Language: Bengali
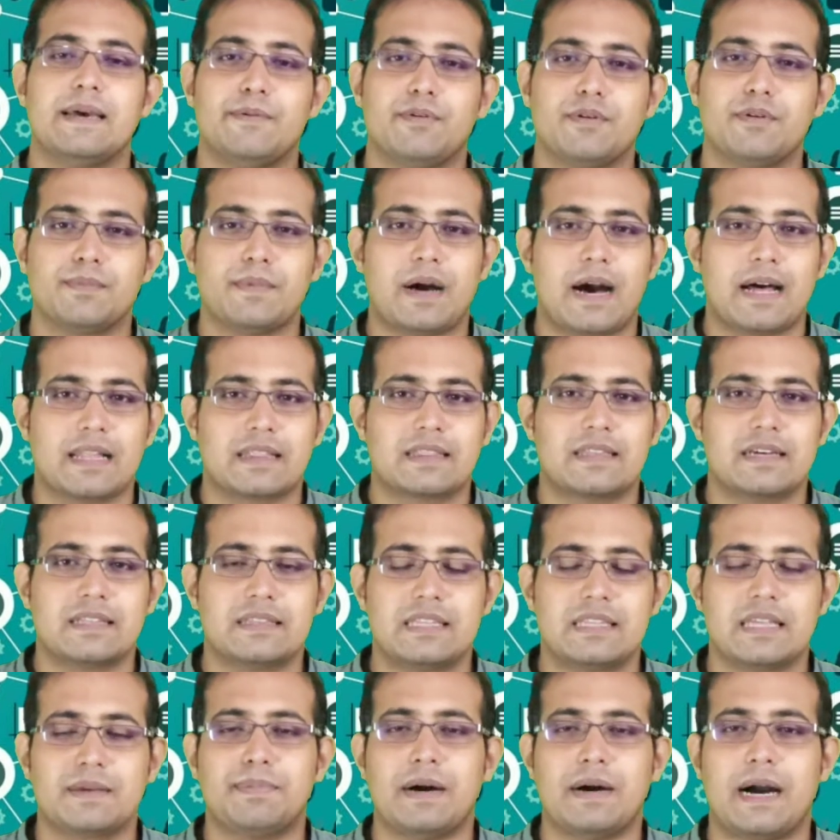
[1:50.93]
এবং
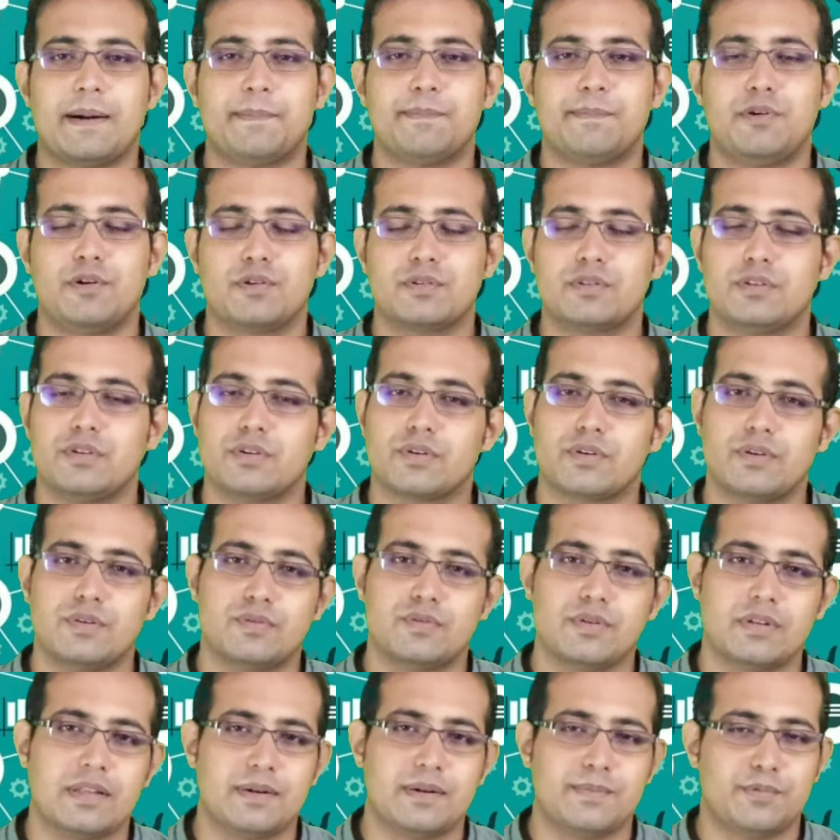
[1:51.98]
আধ্যাত্মিক ভাবভক্তিও
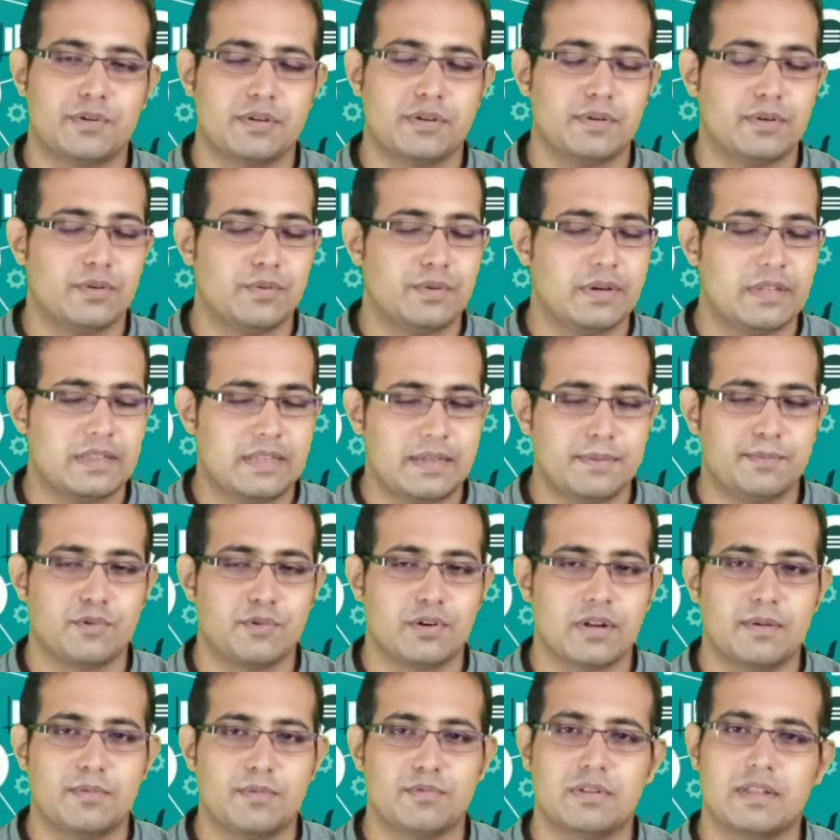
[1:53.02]
কিন্তু এদের পরি এদের
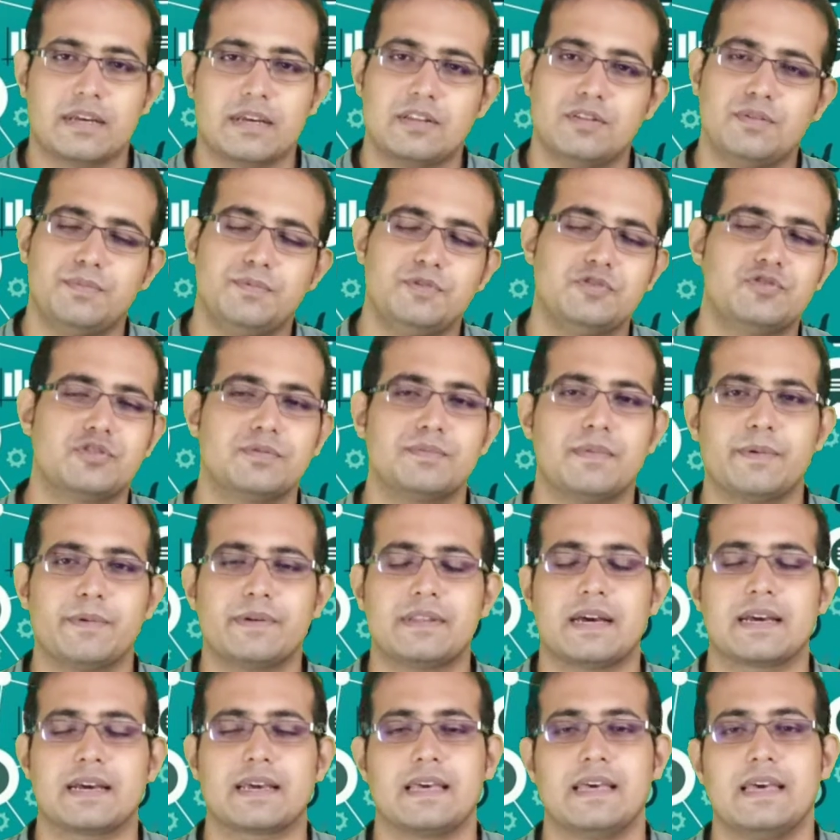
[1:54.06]
মনের মধ্যে কিন্তু ভীষণভাবে
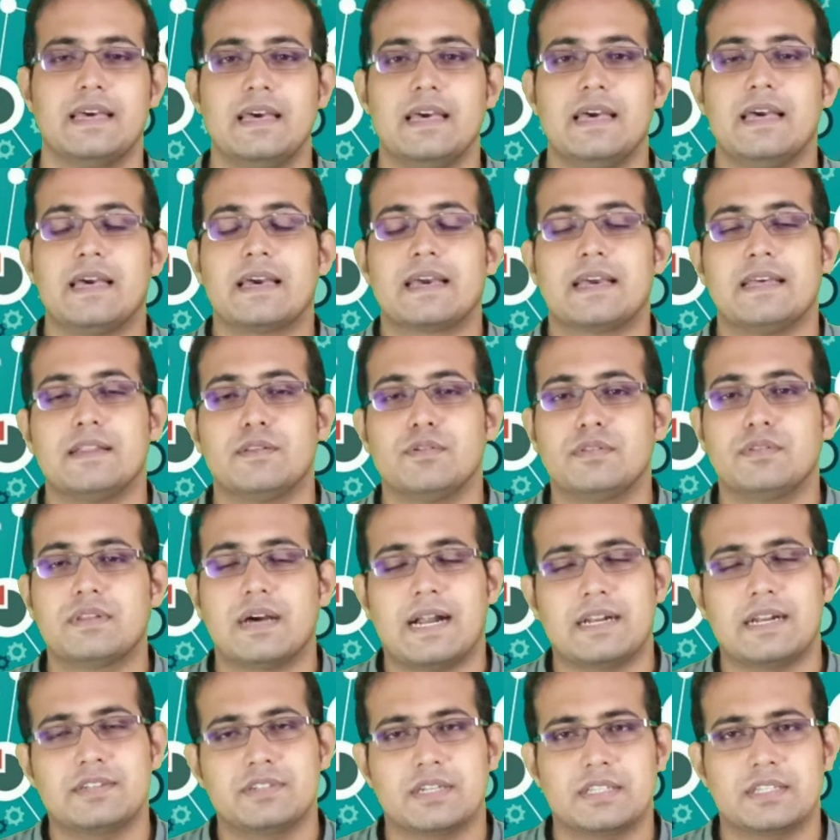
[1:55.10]
থাকে কিন্তু
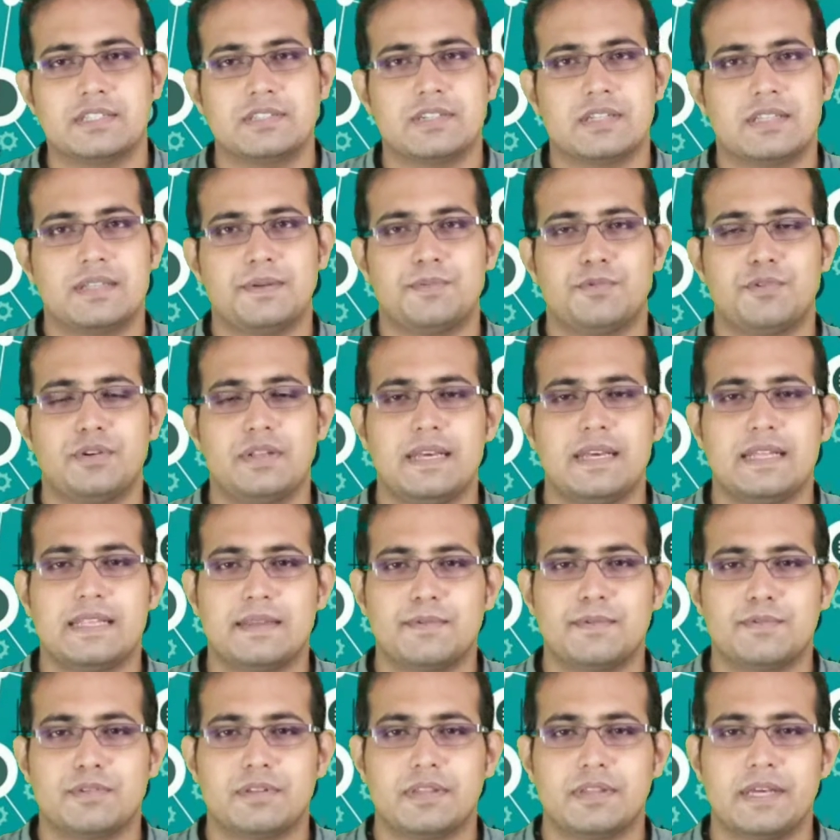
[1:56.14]
তার সাথে সাথে বলি
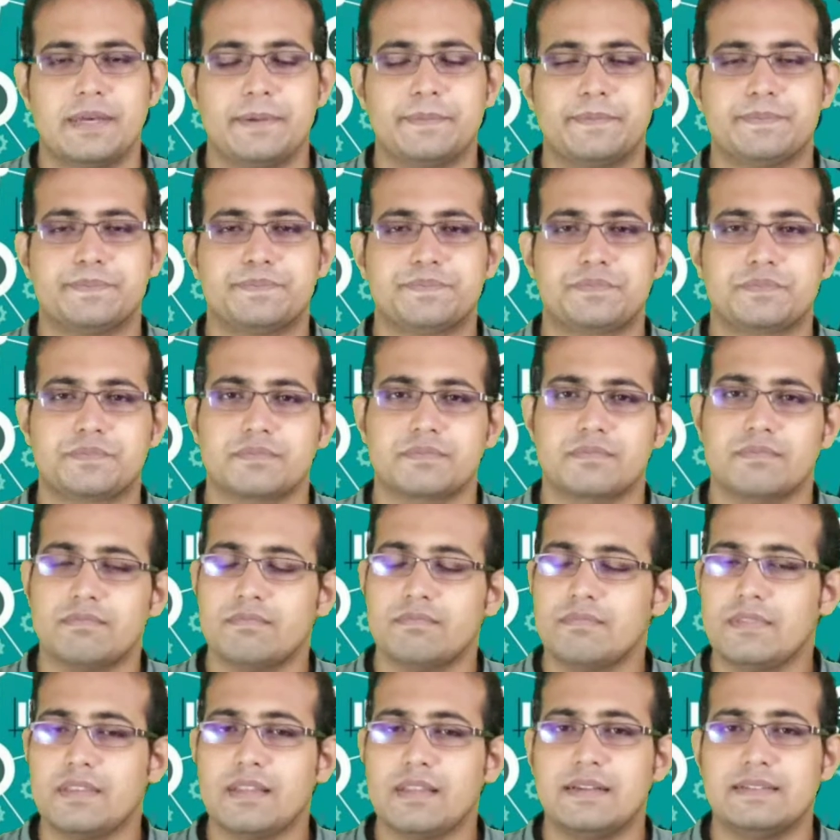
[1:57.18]
এদের মধ্যে
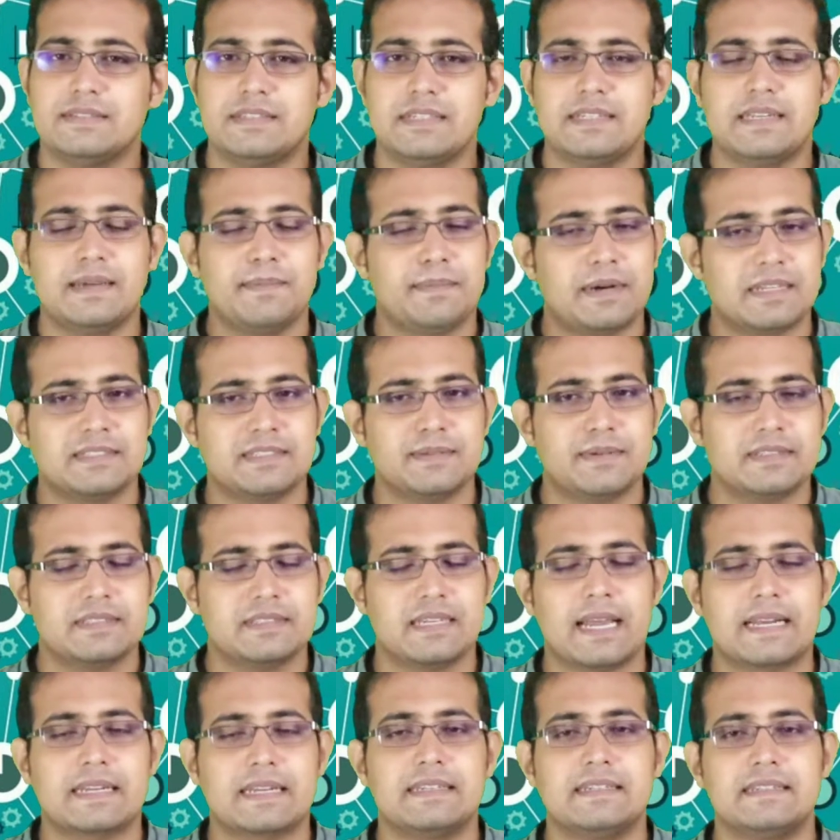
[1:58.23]
যেটা মাঝে মাঝে
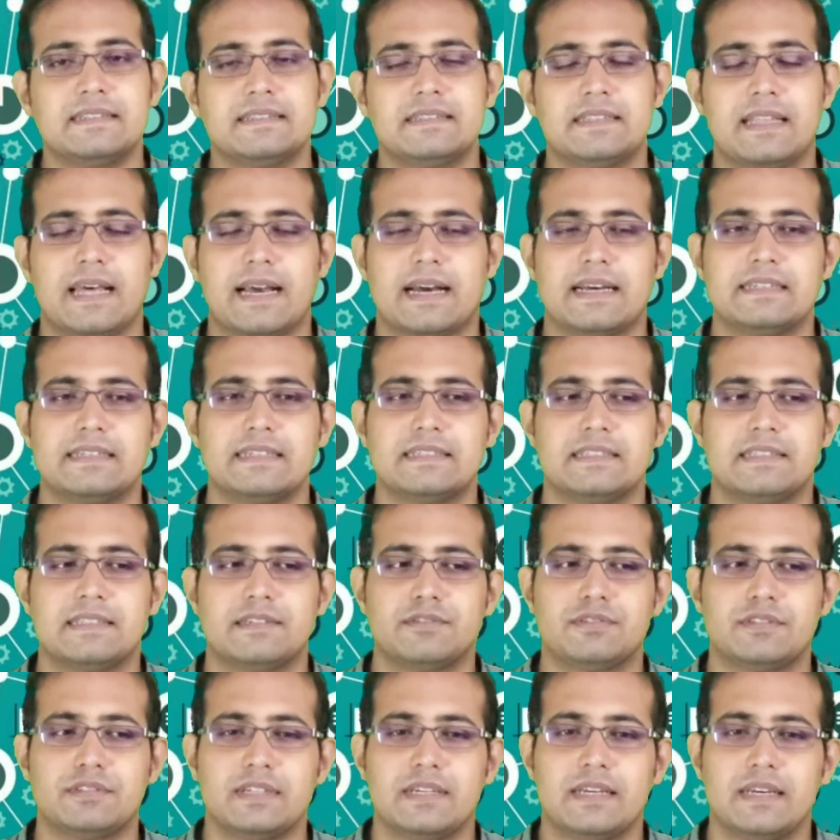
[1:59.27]
একটা জিনিস দেখা যায় সেটা
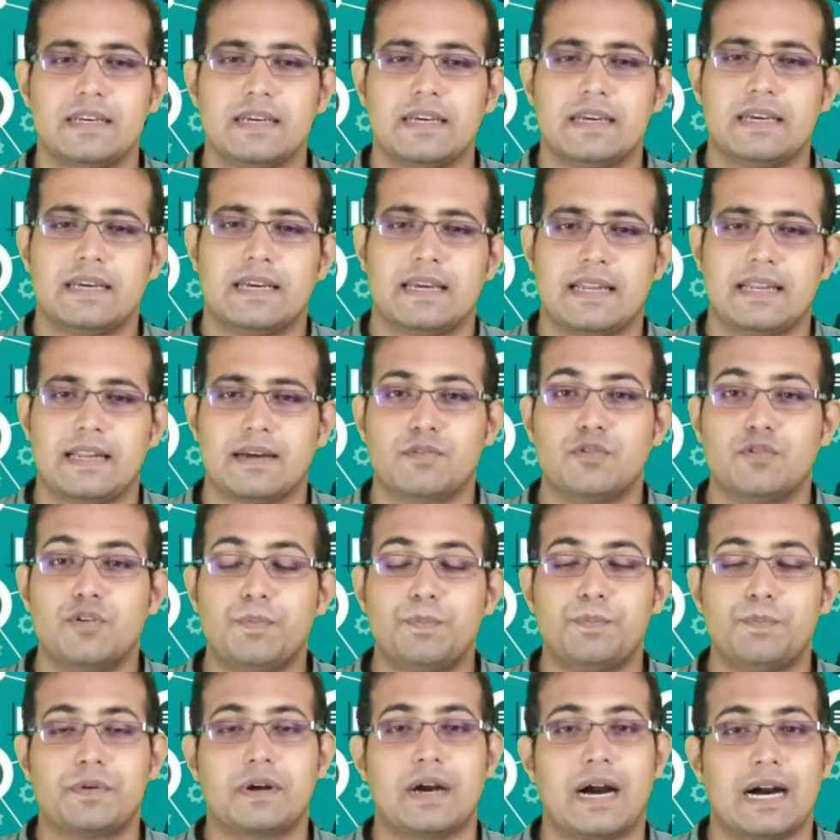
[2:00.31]
হচ্ছে এরা খুব
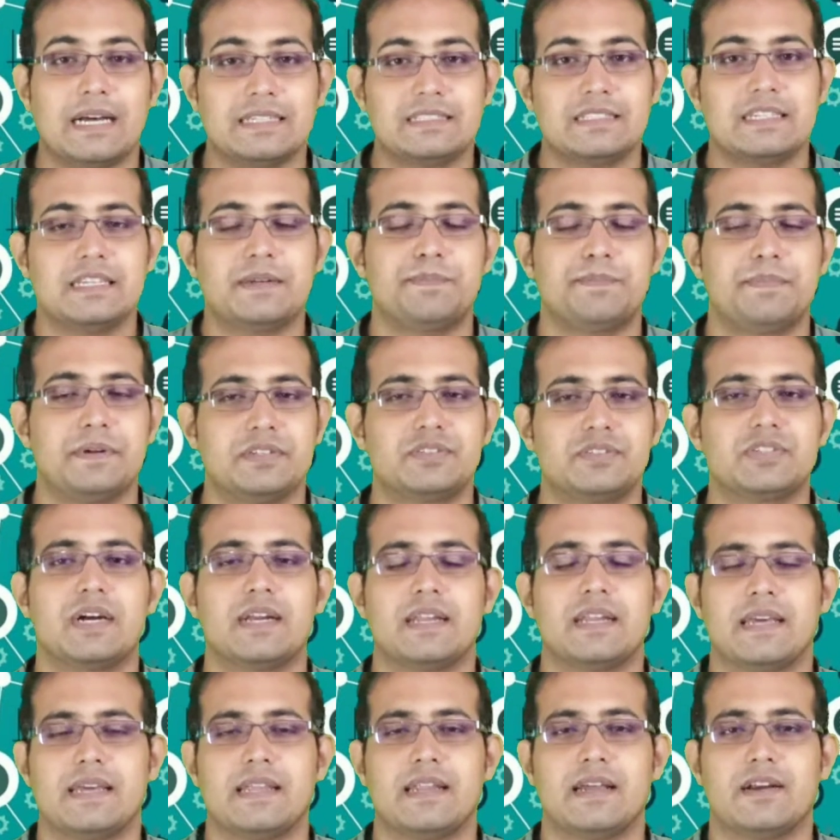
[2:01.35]
কাজের
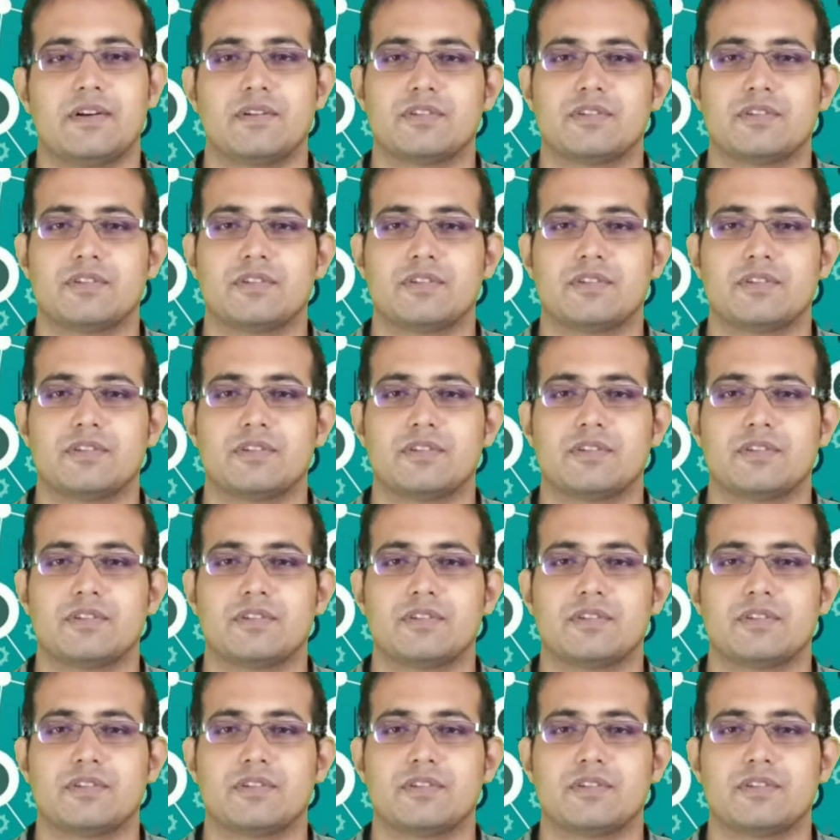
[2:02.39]
প্রেশারে এরা